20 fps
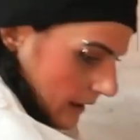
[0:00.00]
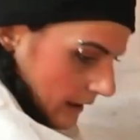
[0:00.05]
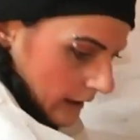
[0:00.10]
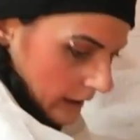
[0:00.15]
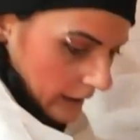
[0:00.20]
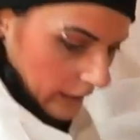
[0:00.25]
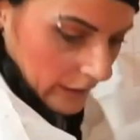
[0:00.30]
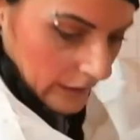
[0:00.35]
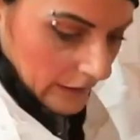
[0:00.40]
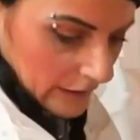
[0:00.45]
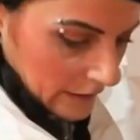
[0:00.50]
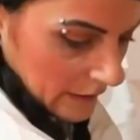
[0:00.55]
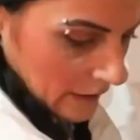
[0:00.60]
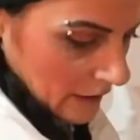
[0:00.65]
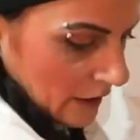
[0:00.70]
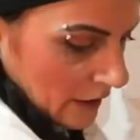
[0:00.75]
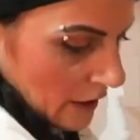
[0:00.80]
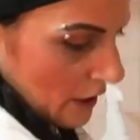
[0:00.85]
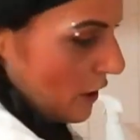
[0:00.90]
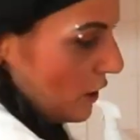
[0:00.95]
nasıl
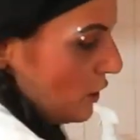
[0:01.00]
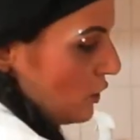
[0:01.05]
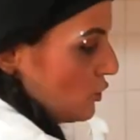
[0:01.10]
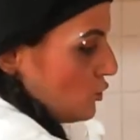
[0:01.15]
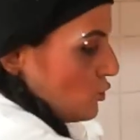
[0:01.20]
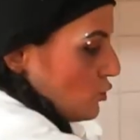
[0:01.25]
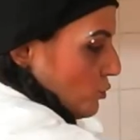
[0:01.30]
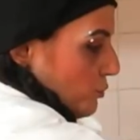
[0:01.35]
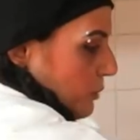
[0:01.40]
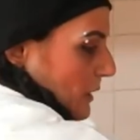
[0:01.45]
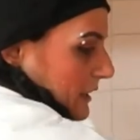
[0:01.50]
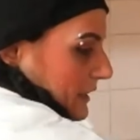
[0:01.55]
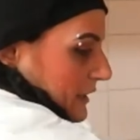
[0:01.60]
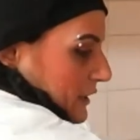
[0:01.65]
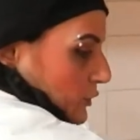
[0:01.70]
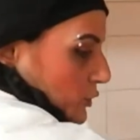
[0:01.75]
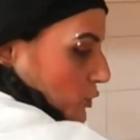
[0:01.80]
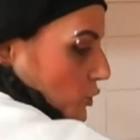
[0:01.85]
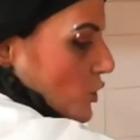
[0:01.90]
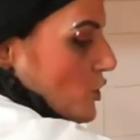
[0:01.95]
gidiyor Nazan Hanım? Süper
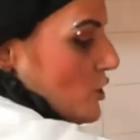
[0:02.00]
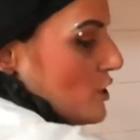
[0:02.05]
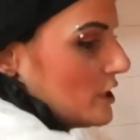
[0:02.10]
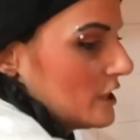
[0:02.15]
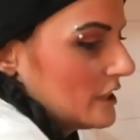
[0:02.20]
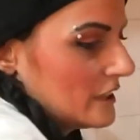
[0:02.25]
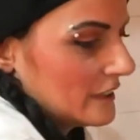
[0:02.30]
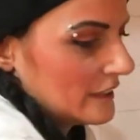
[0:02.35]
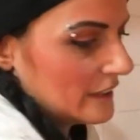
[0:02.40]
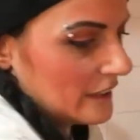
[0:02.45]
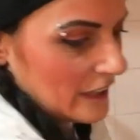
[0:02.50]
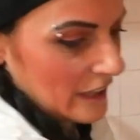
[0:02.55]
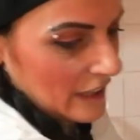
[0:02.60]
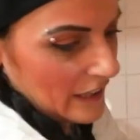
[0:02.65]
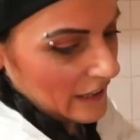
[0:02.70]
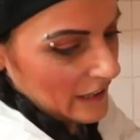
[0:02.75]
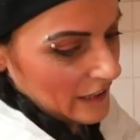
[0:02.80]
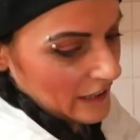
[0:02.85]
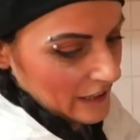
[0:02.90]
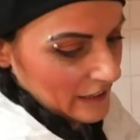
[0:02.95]
gidiyor.
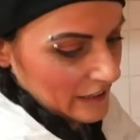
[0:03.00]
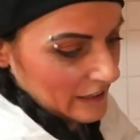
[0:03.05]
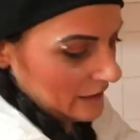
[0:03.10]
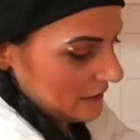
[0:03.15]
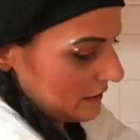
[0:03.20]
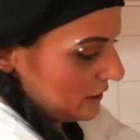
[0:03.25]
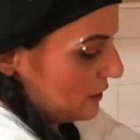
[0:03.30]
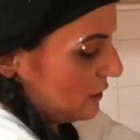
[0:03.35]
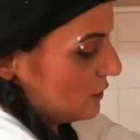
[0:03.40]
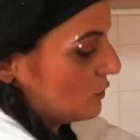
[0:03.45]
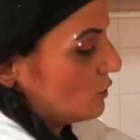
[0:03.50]
Dolapları bitirdiniz mi?